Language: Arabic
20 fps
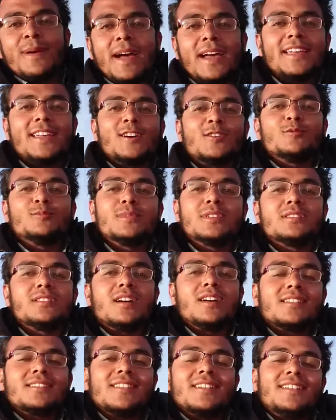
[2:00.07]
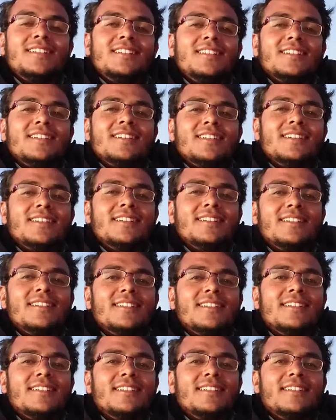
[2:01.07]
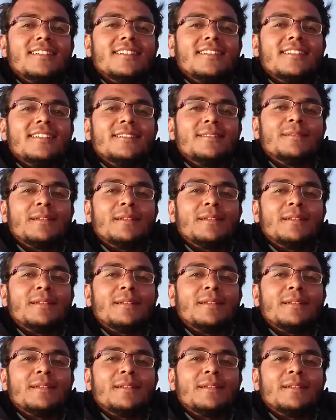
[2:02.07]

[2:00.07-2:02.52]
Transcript: معايا يوم النهارده آه